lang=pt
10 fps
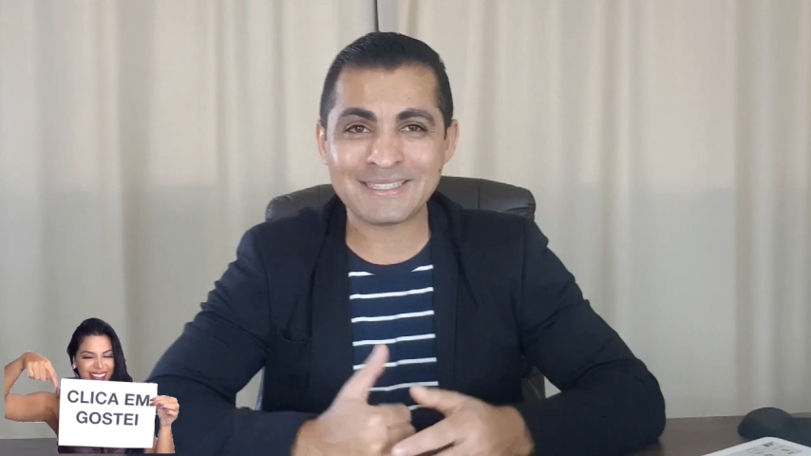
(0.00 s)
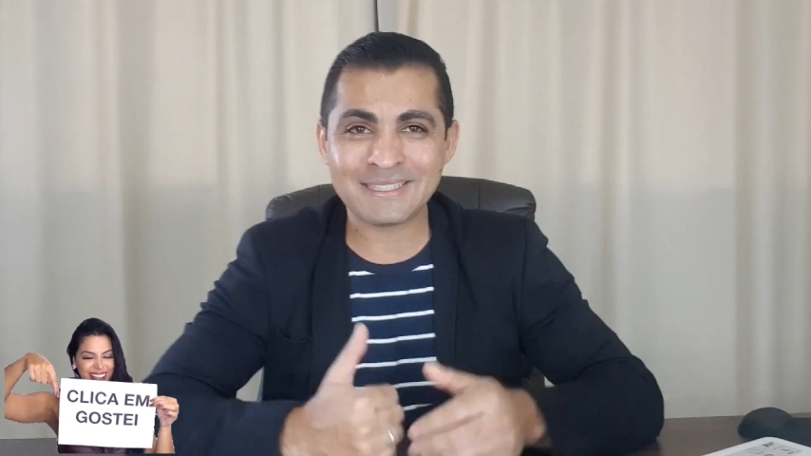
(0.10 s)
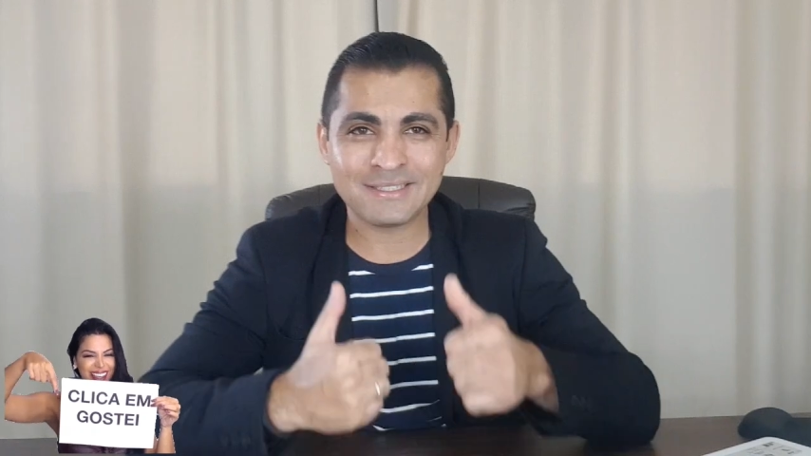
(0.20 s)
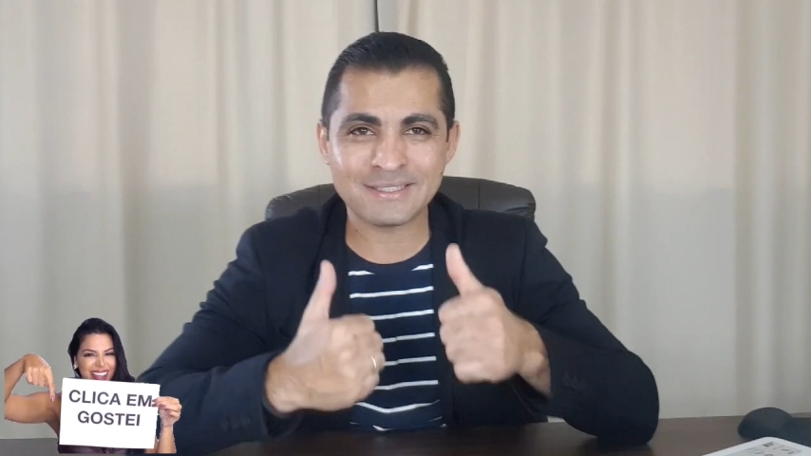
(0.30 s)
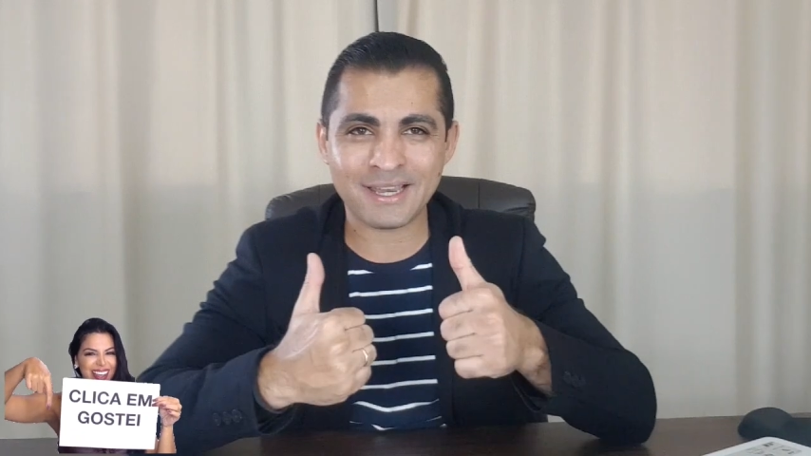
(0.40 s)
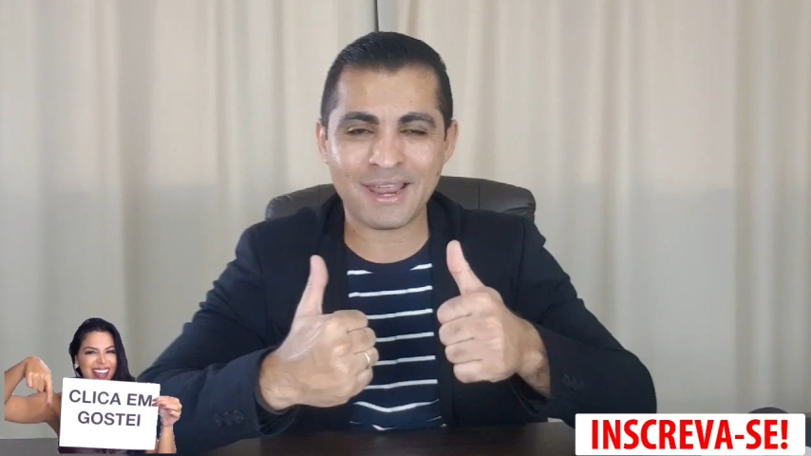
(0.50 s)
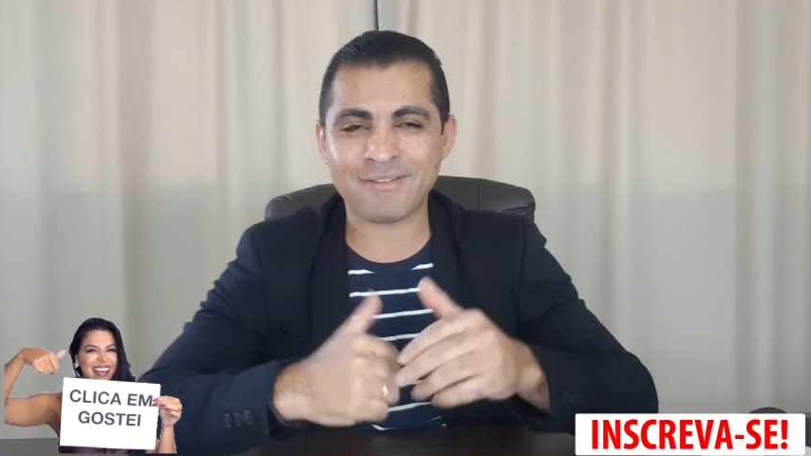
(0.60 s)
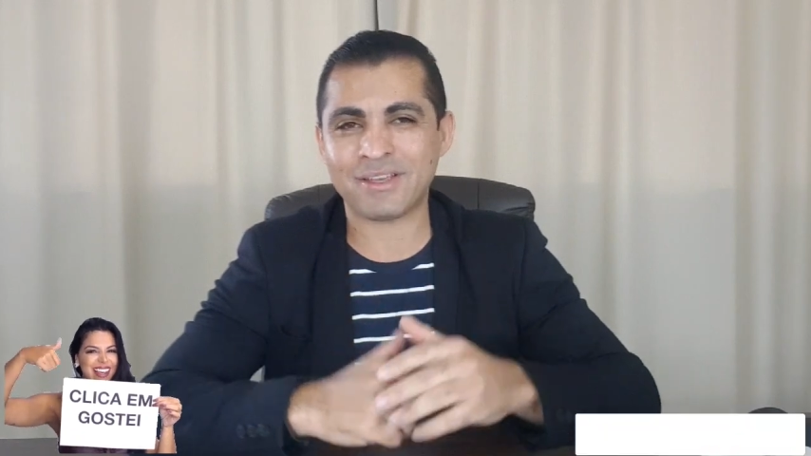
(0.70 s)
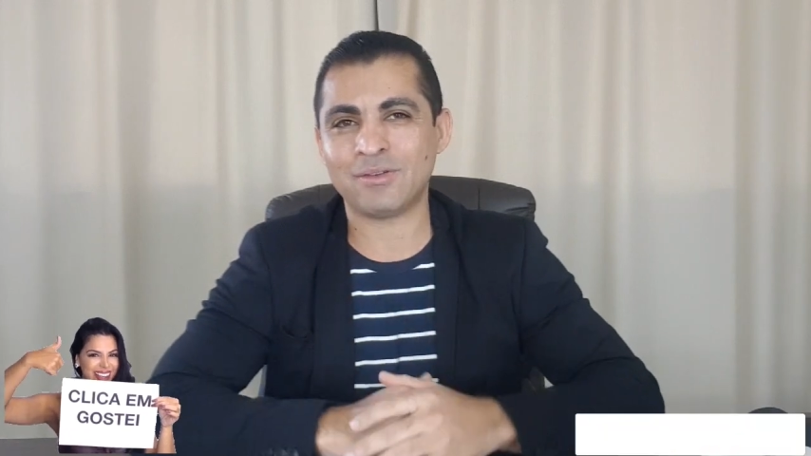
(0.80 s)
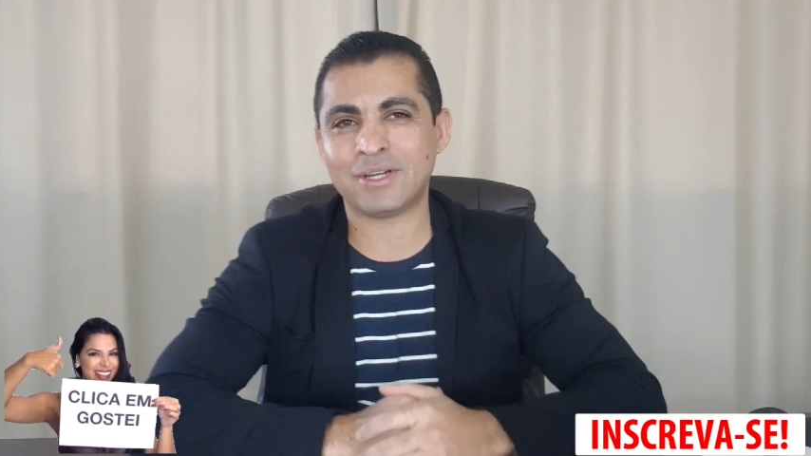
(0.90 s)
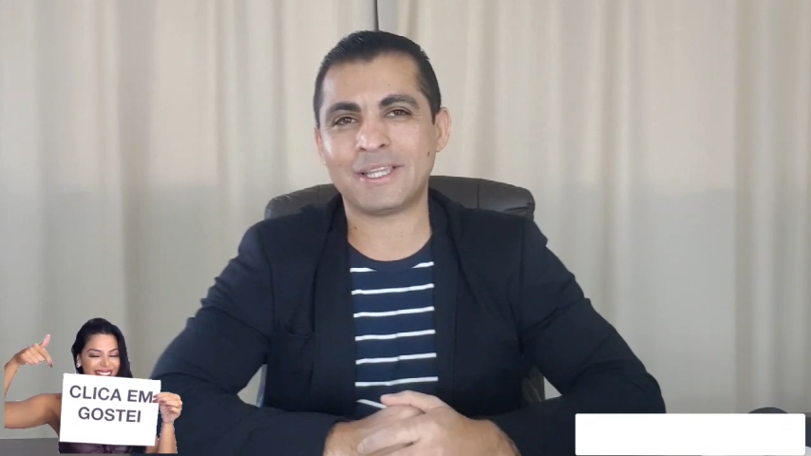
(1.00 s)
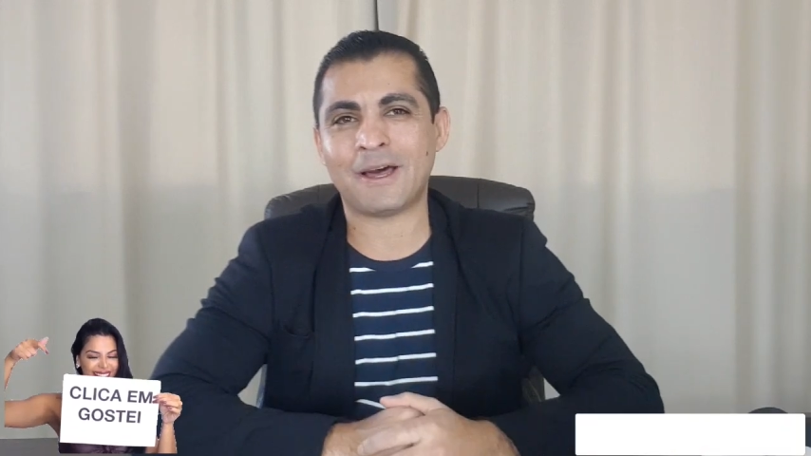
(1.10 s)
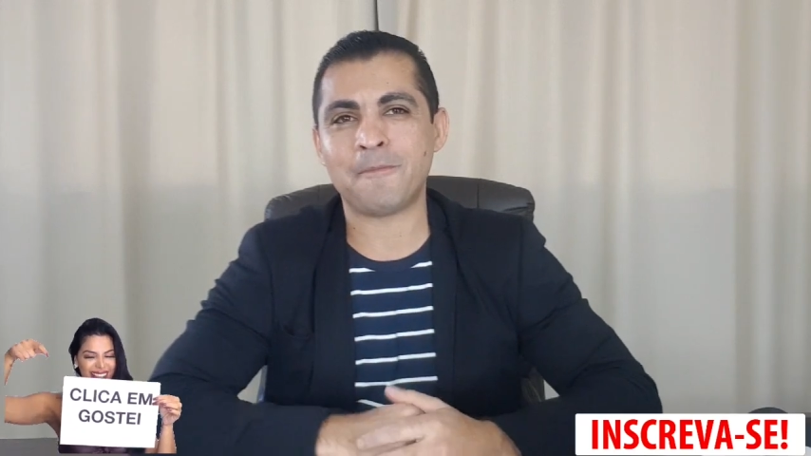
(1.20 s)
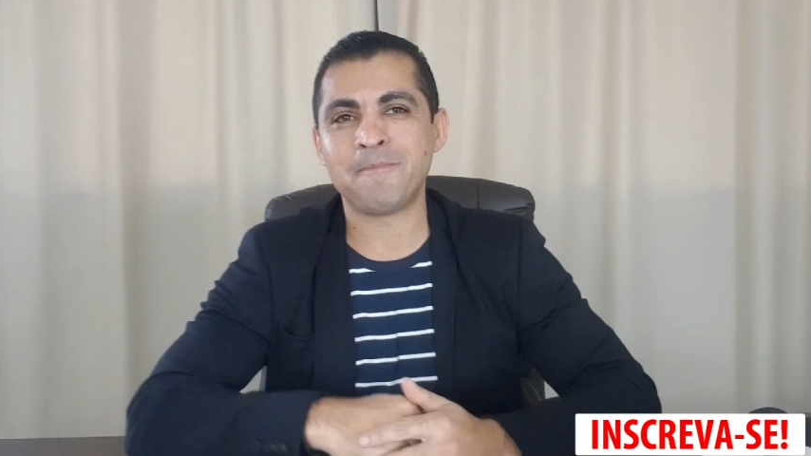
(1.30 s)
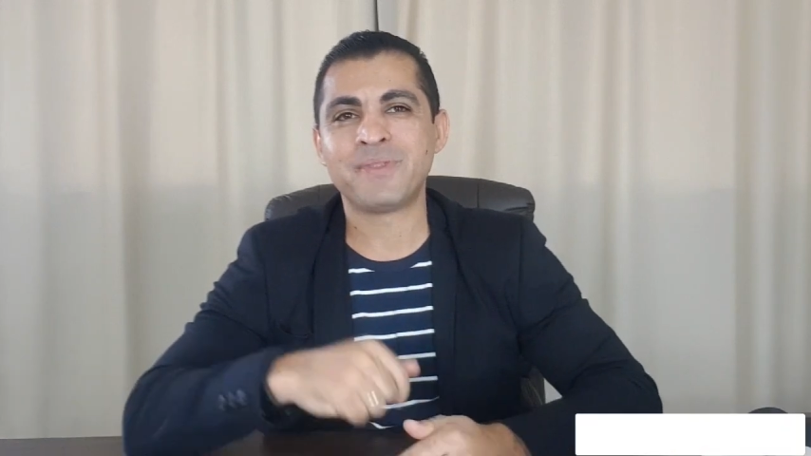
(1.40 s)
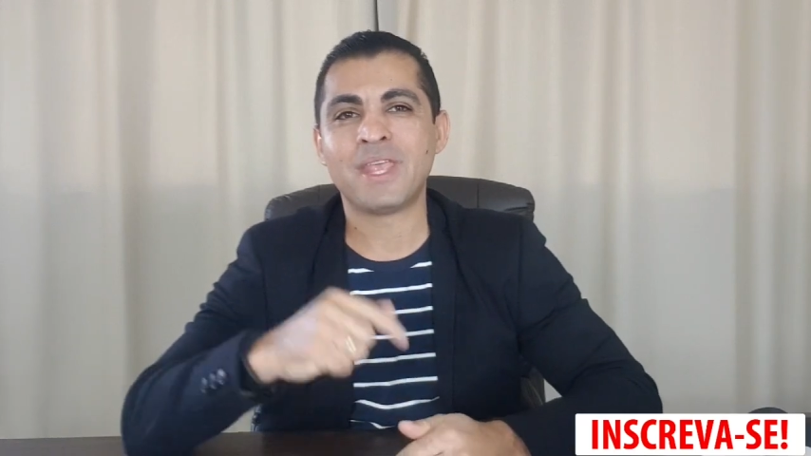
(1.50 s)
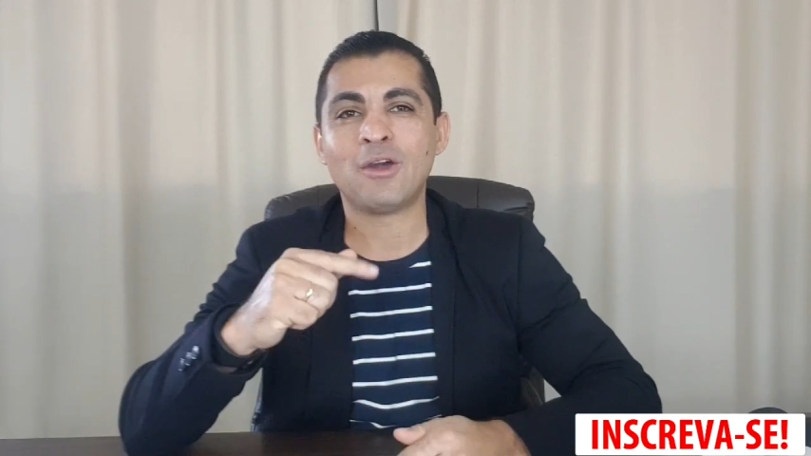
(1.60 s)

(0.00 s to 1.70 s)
se inscreve aqui no canal,